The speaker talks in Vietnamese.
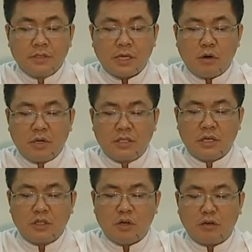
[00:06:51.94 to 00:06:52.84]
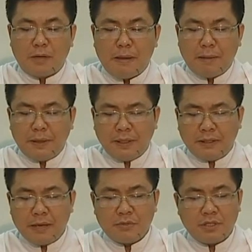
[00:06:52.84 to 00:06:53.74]
Dầu được sử dụng để ban bí tích
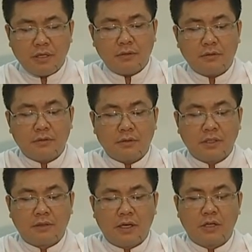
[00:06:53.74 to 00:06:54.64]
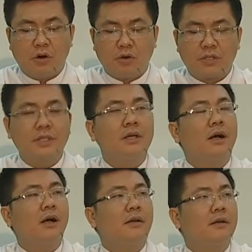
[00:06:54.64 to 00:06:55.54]
thêm sức từ thời cổ
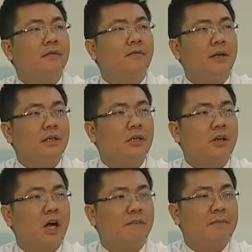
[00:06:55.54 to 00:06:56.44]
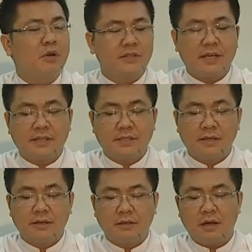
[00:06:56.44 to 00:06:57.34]
xưa vẫn được gọi với một danh
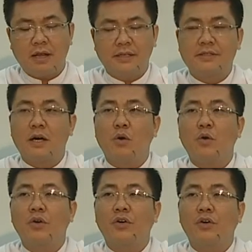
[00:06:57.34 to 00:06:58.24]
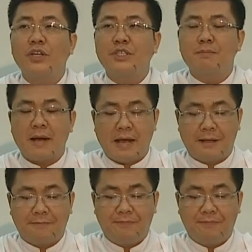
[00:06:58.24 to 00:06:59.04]
xưng đó là dầu Chrisma.